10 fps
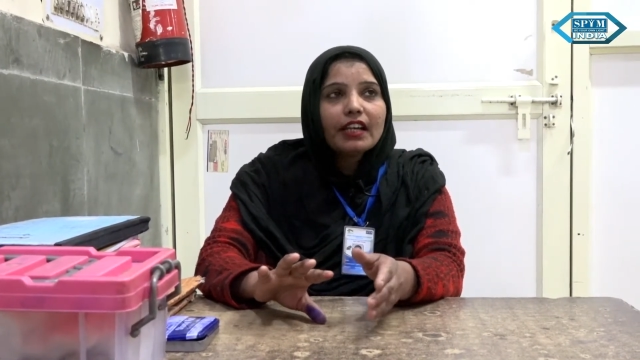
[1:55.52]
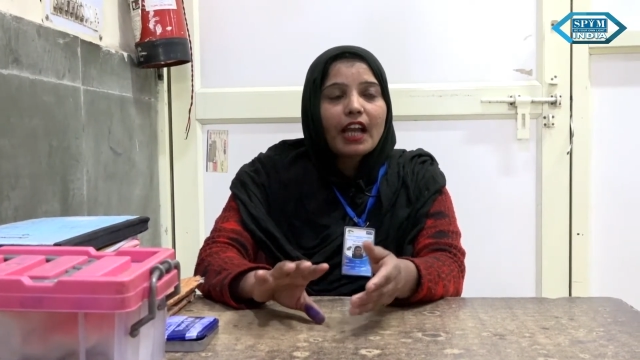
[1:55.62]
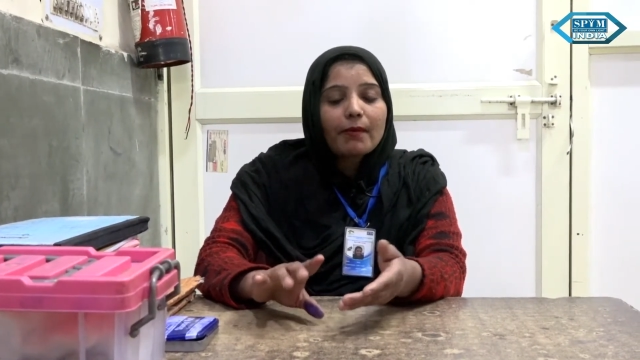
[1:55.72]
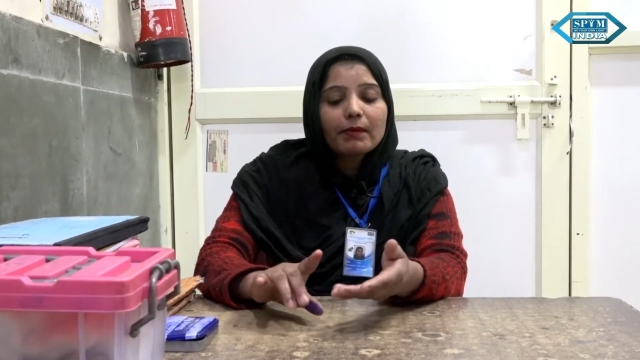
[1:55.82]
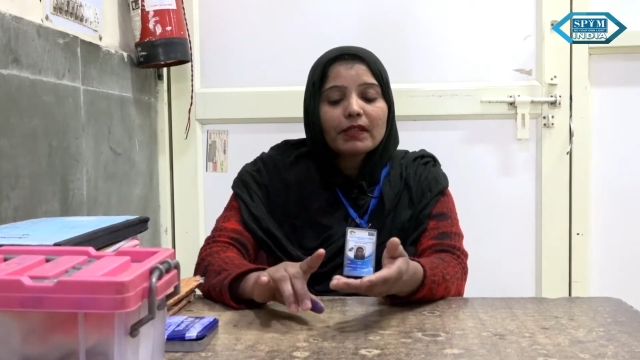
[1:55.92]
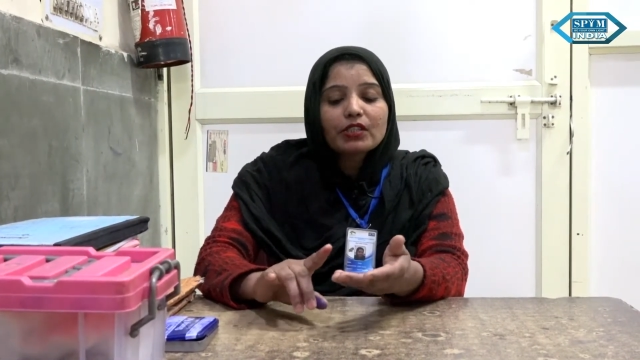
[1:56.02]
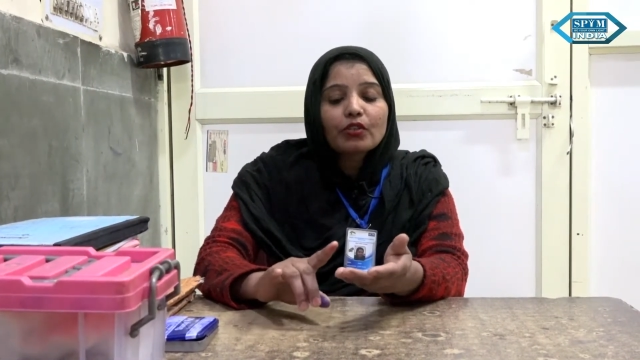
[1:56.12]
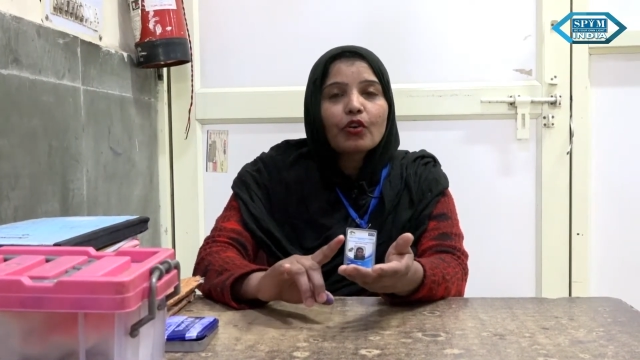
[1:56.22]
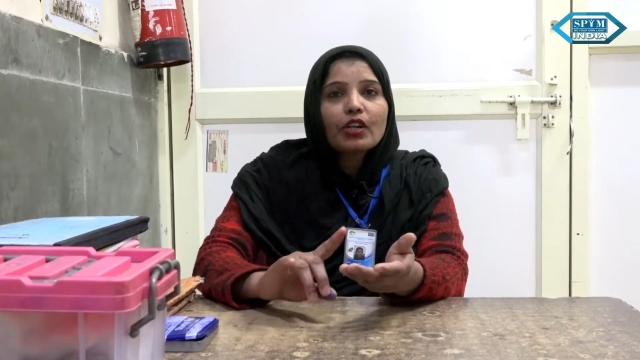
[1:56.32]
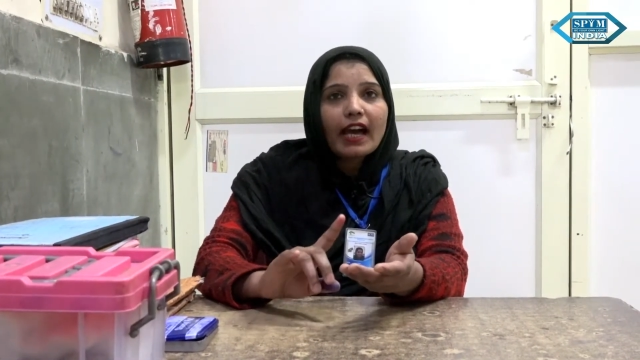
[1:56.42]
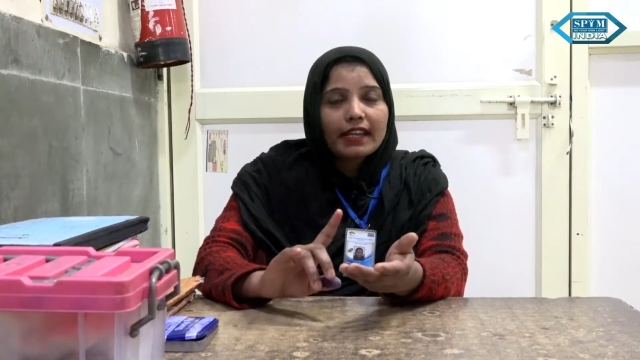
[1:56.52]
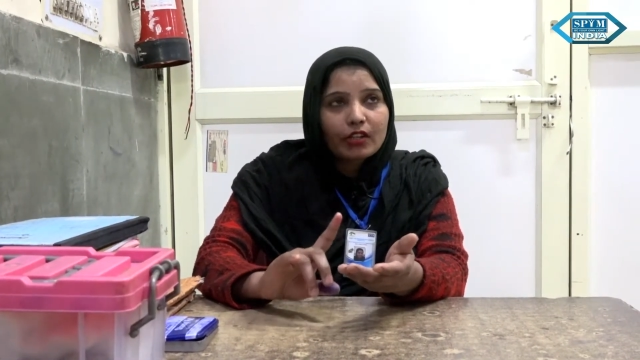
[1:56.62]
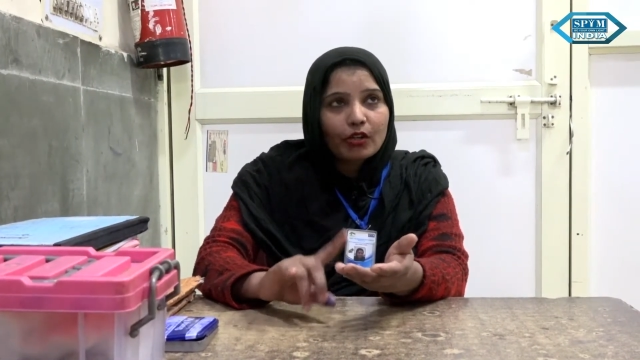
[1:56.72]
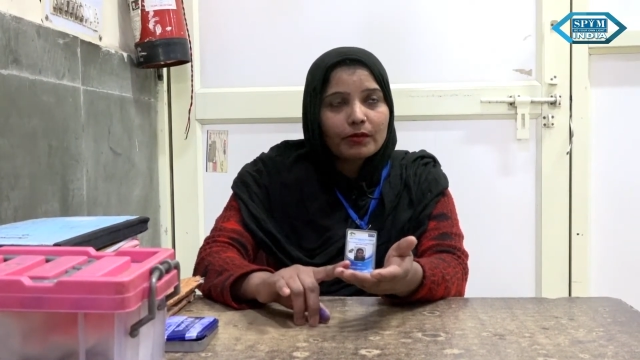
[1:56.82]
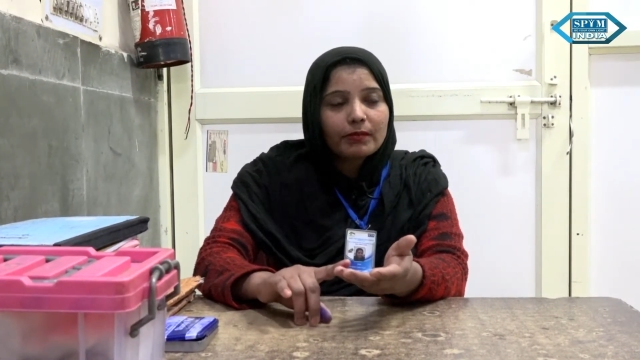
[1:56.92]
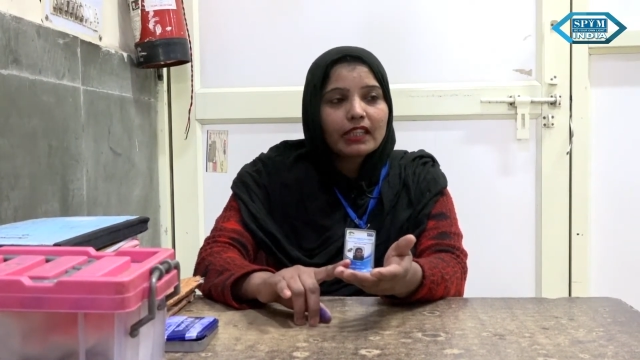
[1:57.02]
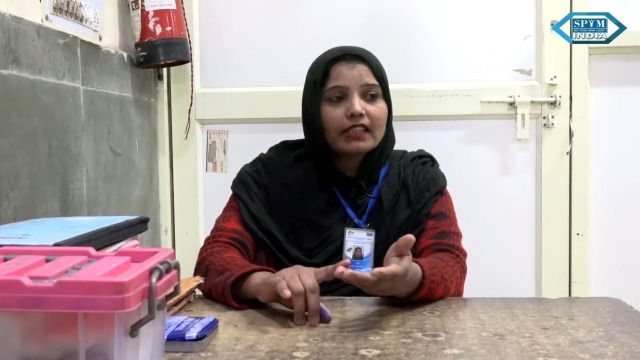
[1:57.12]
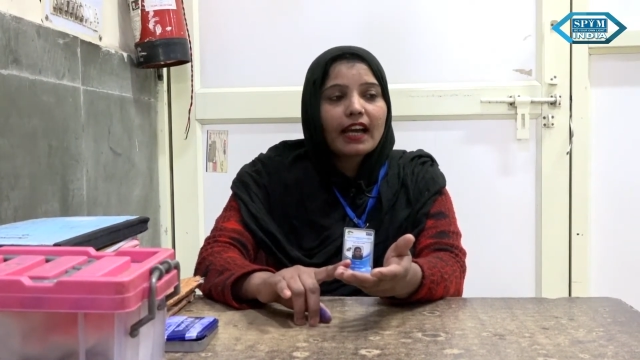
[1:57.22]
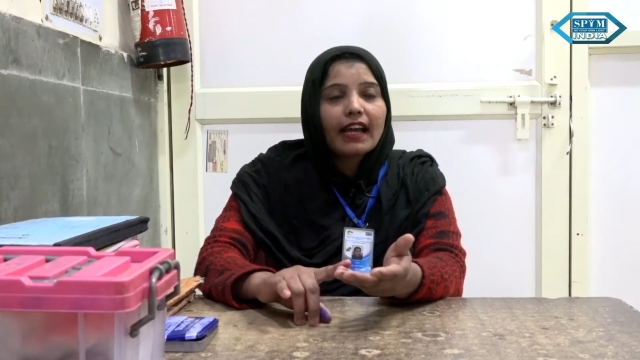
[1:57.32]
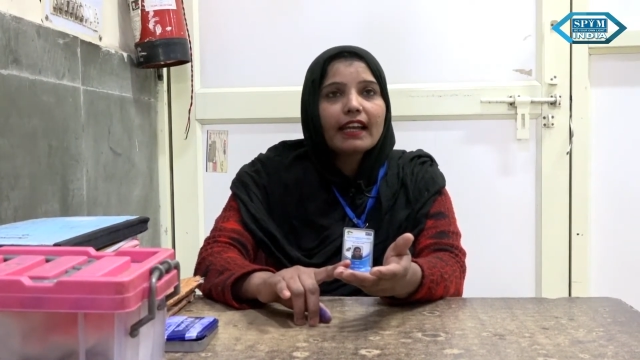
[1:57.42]
यहाँ पे बच्चों को नहाने को भी
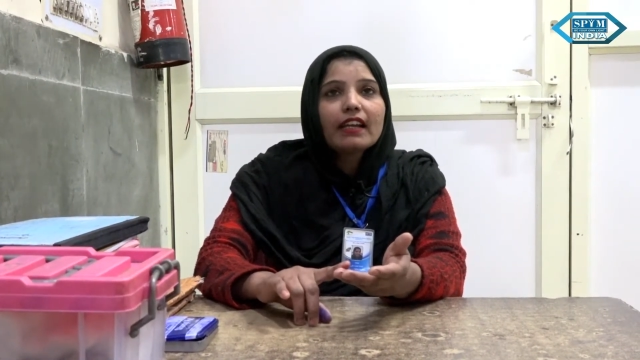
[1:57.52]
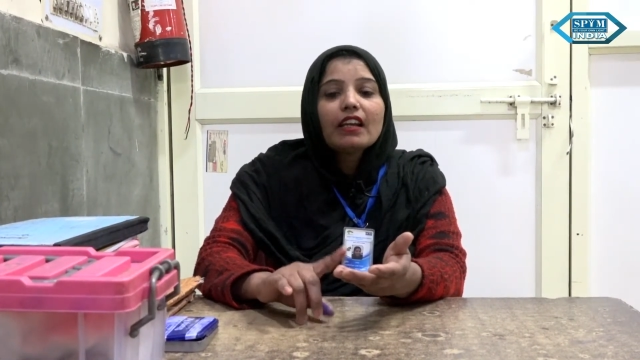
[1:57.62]
मिलता है